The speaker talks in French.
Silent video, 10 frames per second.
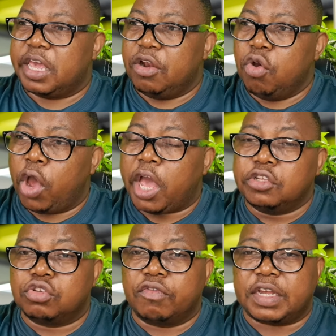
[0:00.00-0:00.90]
que
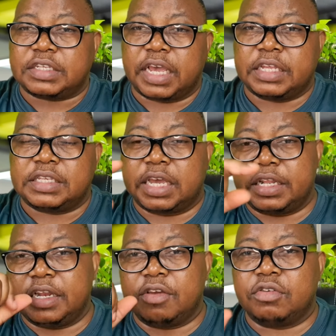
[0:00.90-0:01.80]
Lorenzo va se
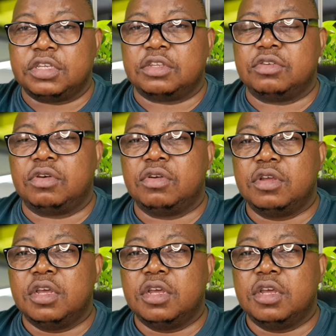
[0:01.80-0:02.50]
retirer des négociations.